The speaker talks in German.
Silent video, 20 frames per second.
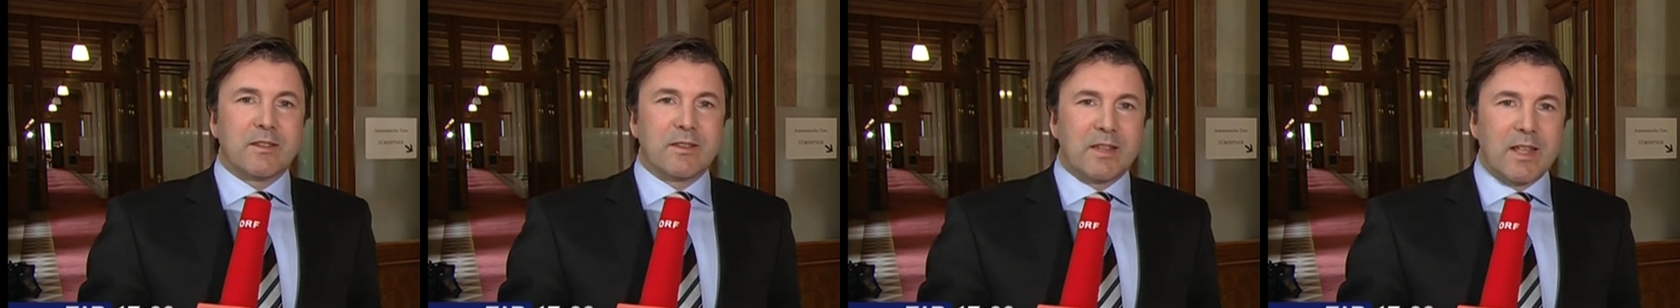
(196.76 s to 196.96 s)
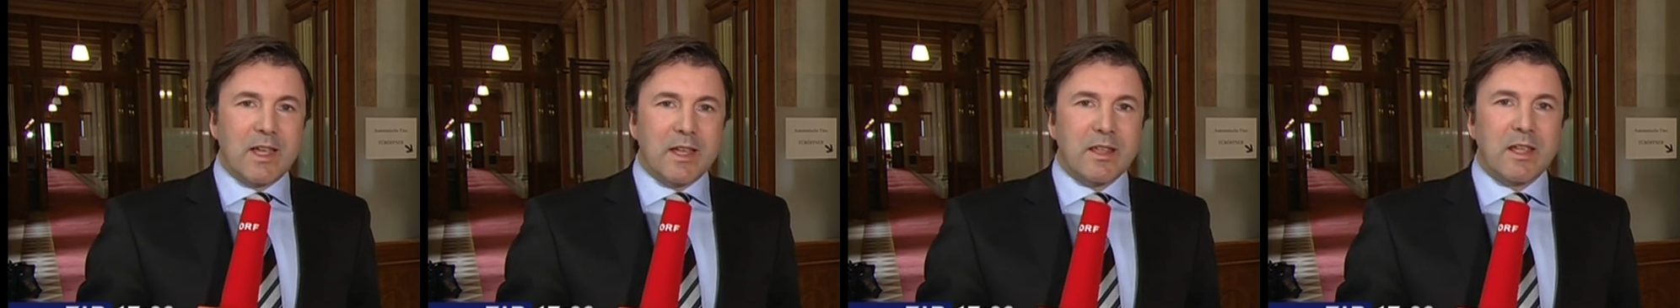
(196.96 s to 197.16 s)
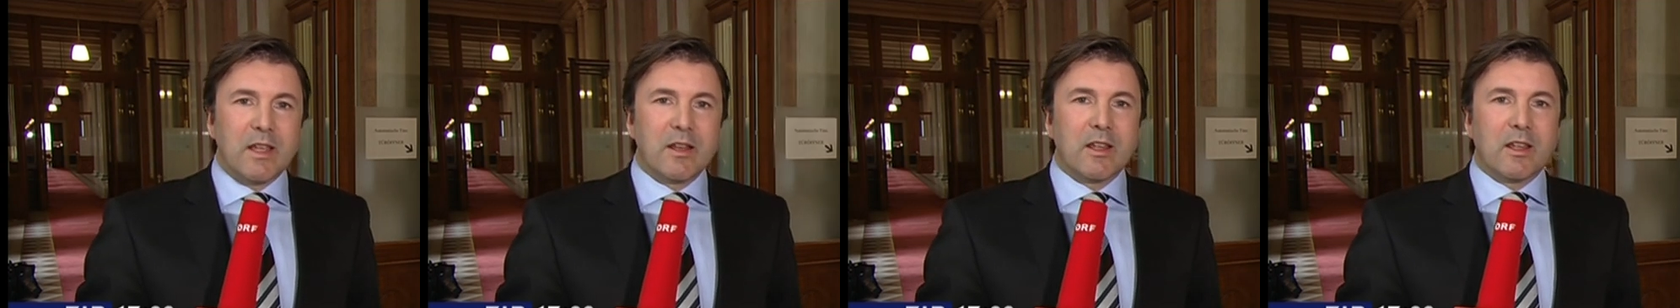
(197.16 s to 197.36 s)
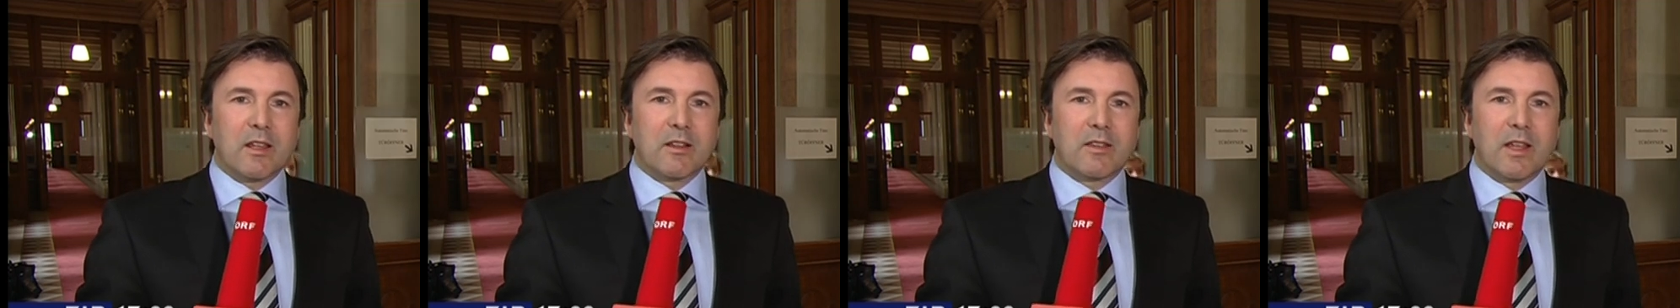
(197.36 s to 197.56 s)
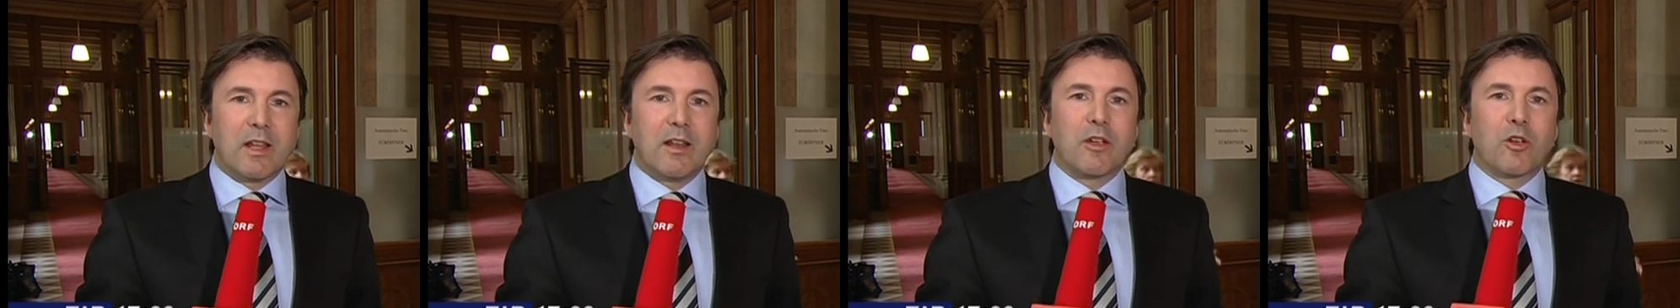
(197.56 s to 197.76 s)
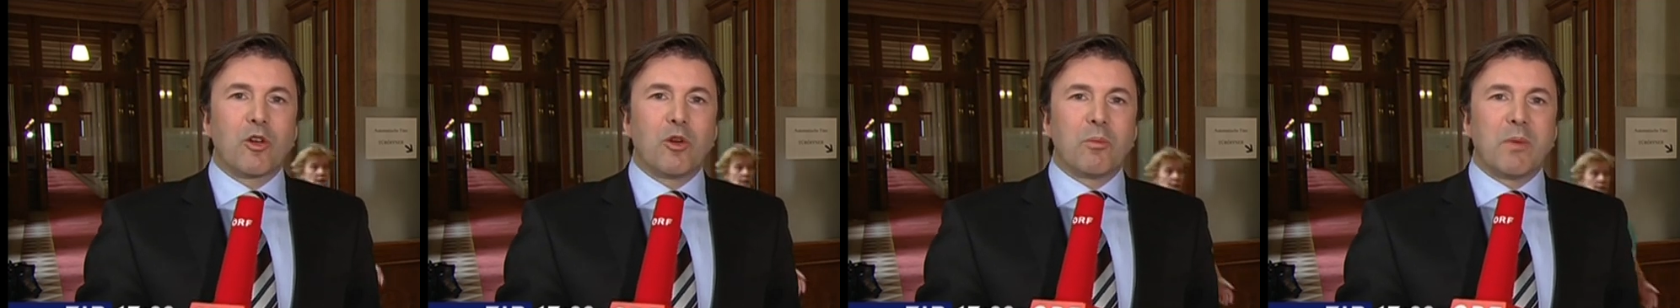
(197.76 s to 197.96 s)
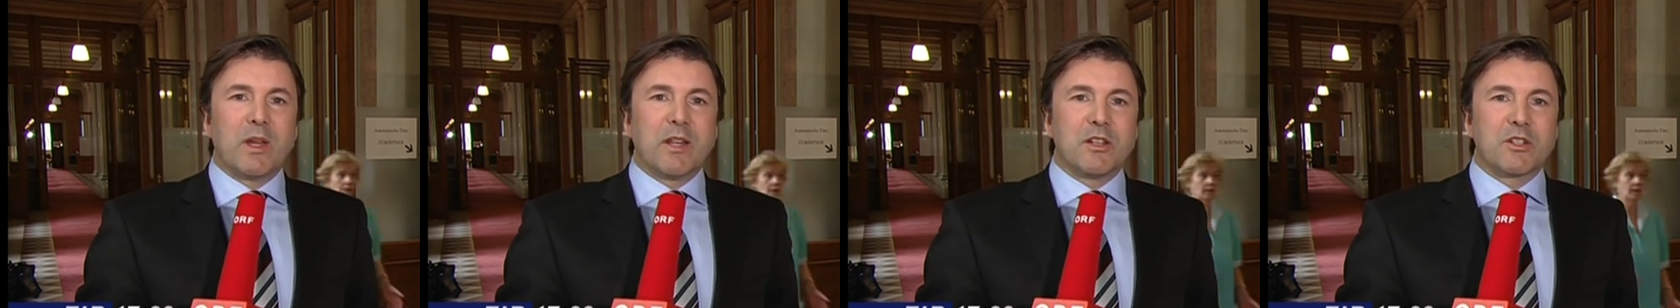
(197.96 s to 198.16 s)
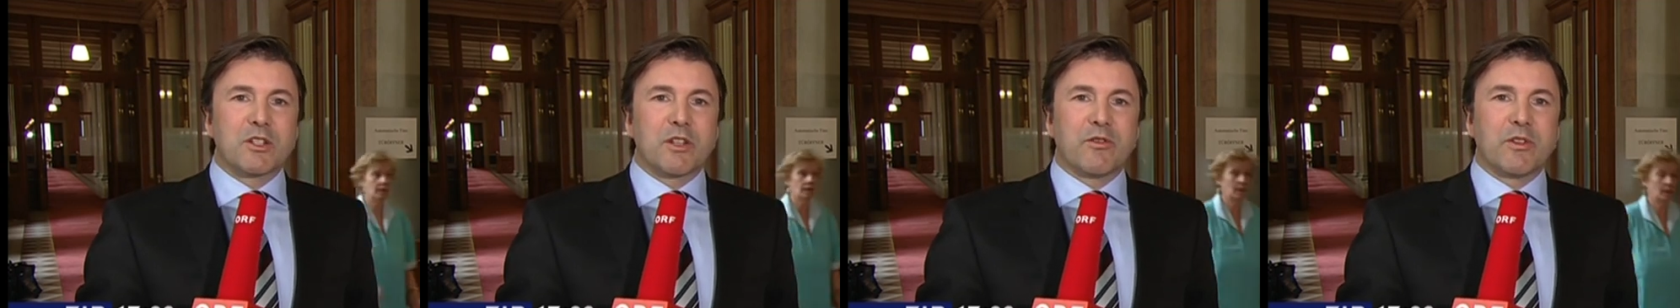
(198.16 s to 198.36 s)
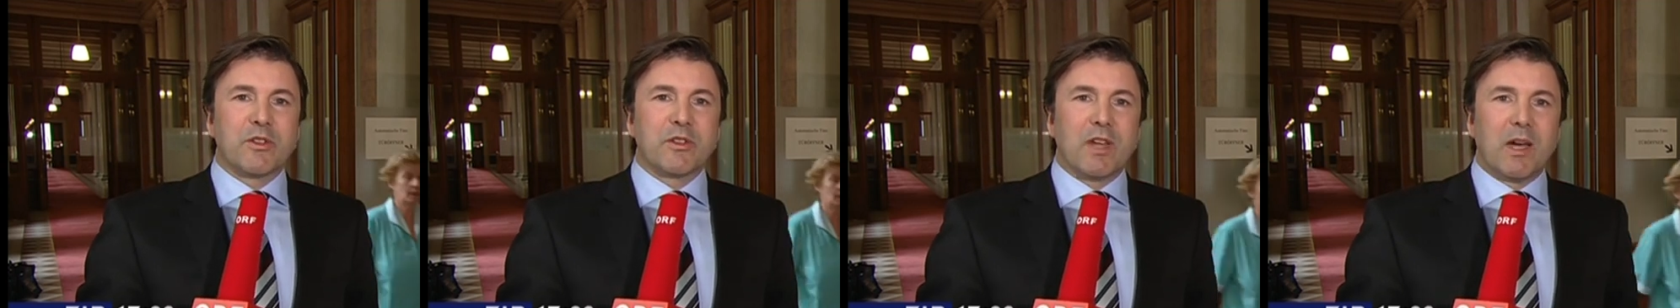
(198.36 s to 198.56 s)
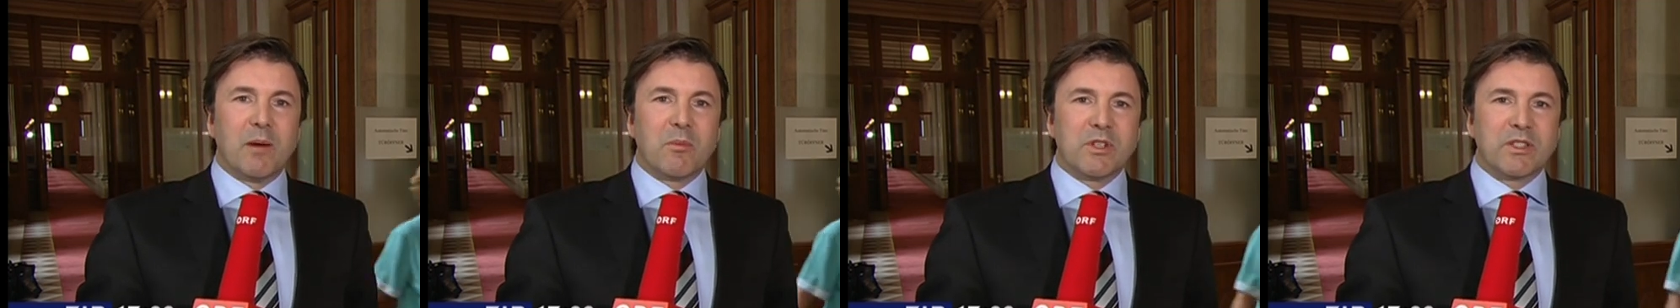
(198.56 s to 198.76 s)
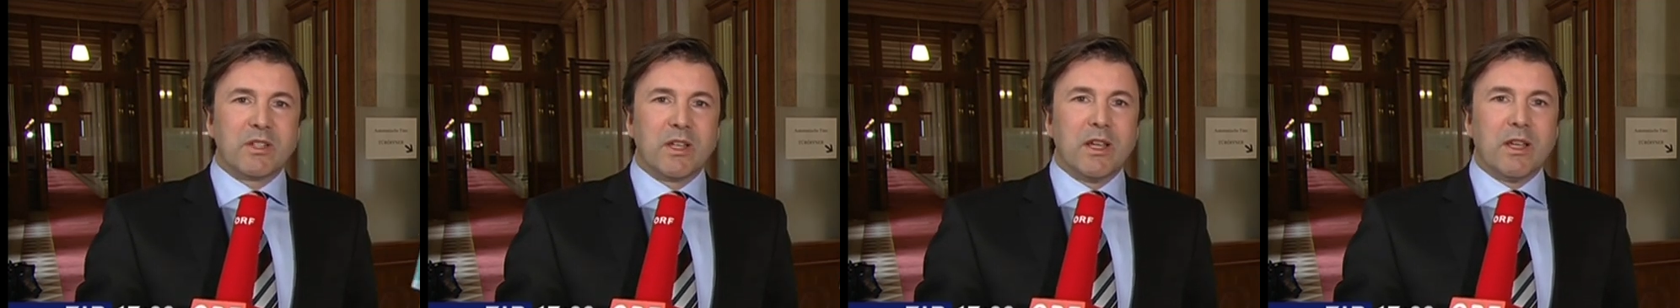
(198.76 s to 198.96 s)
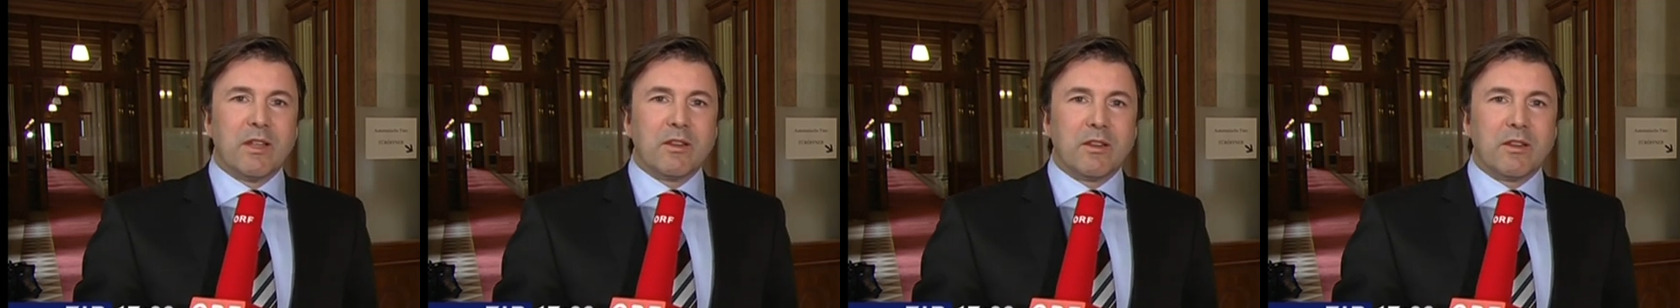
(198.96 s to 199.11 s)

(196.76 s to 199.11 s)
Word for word: derjenigen Telekom-Manager von damals,